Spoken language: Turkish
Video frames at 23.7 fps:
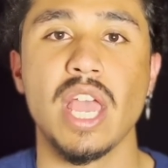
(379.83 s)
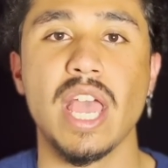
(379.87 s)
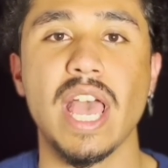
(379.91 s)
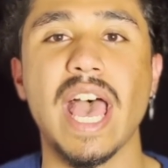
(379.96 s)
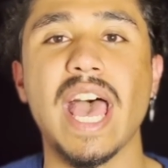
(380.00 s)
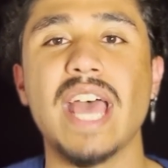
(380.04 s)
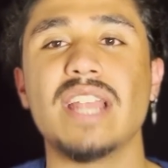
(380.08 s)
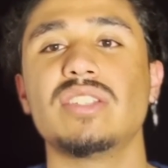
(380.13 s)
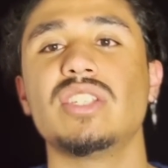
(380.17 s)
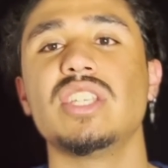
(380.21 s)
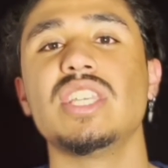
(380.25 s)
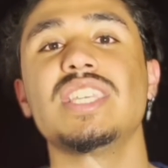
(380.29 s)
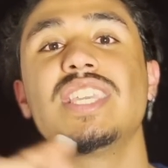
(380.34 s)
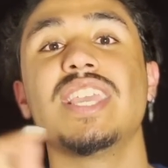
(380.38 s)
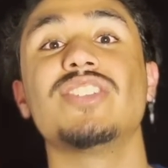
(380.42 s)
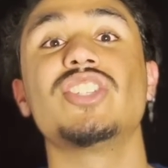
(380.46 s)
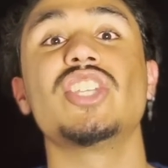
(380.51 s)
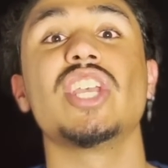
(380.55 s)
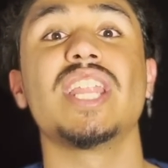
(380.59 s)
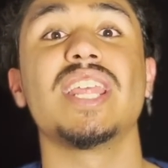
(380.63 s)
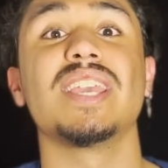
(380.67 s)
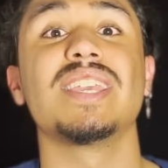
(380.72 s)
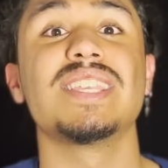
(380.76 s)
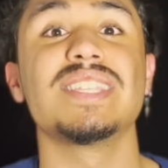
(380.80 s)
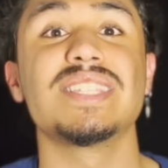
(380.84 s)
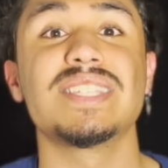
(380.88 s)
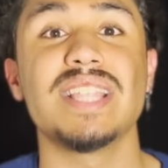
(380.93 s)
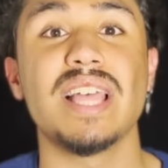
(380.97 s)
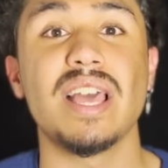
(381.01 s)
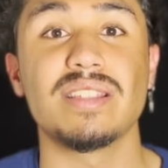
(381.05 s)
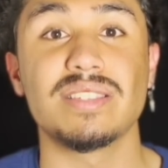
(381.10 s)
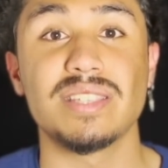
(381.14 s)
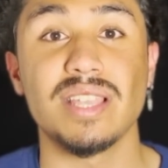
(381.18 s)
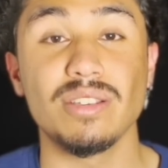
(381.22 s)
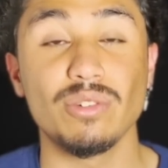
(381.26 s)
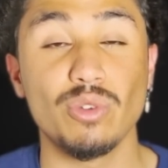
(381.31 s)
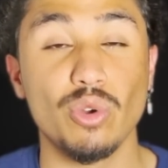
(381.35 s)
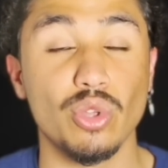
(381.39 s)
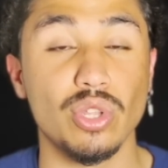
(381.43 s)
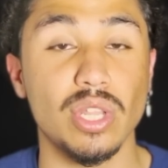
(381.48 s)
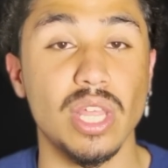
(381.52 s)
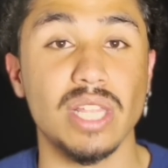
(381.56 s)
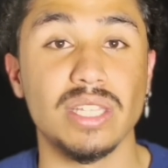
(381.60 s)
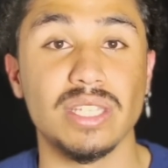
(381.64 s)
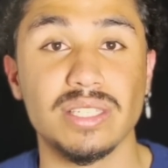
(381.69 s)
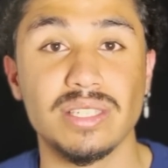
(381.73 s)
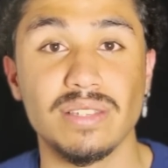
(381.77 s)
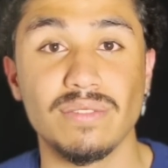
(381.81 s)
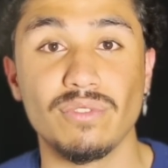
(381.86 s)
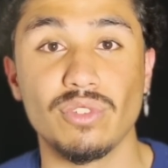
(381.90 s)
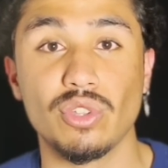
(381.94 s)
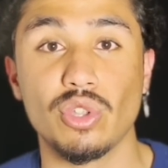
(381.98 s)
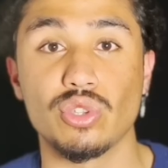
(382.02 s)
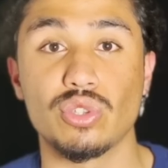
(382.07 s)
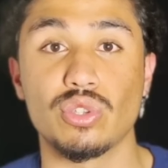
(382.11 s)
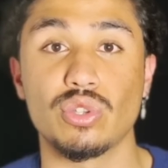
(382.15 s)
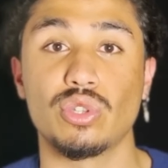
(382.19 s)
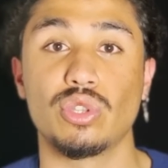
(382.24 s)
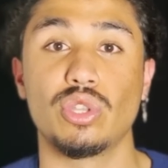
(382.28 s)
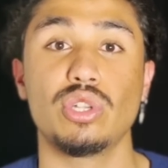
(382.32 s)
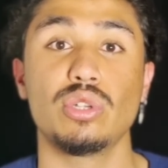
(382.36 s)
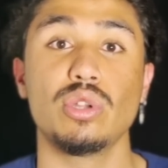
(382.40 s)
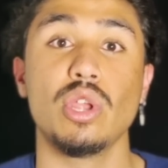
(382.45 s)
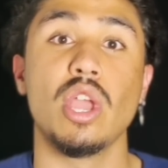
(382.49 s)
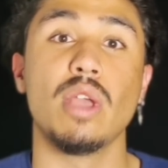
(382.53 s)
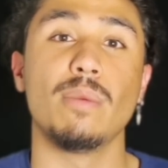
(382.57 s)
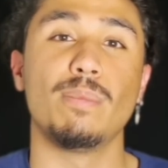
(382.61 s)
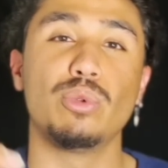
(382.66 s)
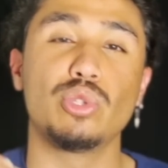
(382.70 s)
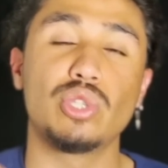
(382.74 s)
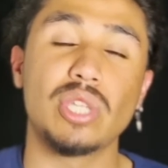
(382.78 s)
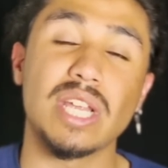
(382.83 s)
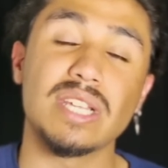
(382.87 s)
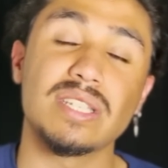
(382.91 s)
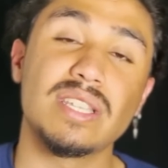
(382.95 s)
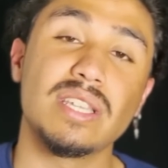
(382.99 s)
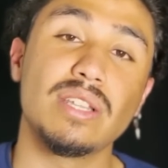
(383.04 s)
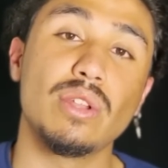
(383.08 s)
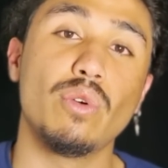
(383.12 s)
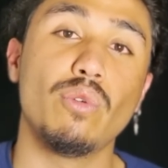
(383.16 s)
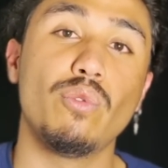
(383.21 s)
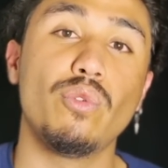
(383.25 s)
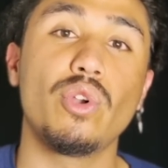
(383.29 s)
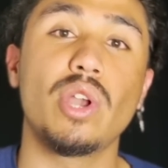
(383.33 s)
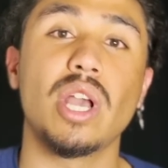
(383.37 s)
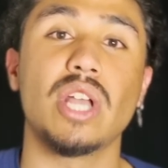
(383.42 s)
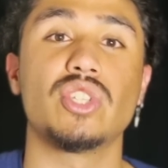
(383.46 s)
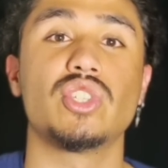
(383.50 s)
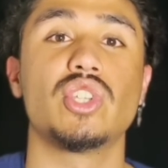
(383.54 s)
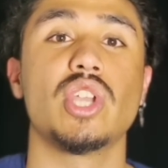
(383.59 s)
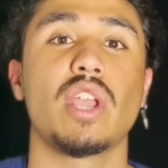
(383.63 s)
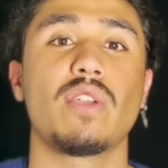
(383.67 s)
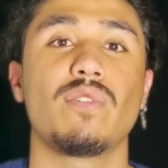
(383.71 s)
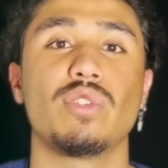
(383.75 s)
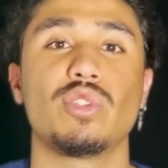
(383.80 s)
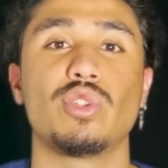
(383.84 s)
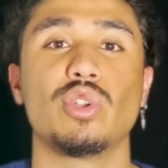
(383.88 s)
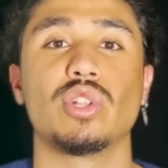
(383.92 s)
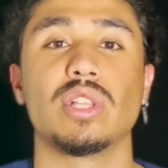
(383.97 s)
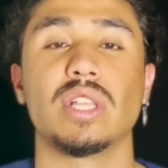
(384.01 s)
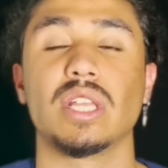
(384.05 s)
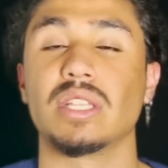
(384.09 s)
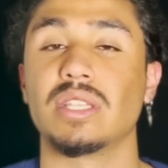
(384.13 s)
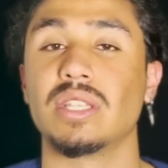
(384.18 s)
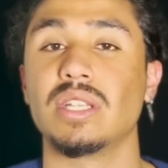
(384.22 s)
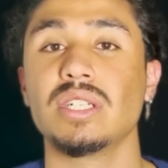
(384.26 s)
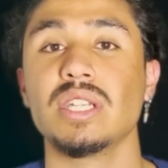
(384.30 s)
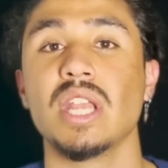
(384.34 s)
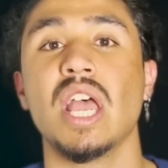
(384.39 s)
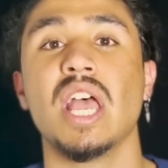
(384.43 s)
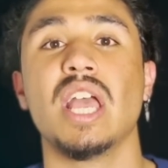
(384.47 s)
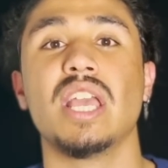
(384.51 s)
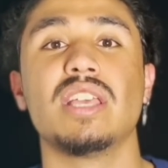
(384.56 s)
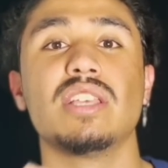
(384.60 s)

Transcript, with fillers: Her şeyi geçerek izlersen konu anlatım videosunudur. Bu tarz sana ufuk açacak videolarıdır.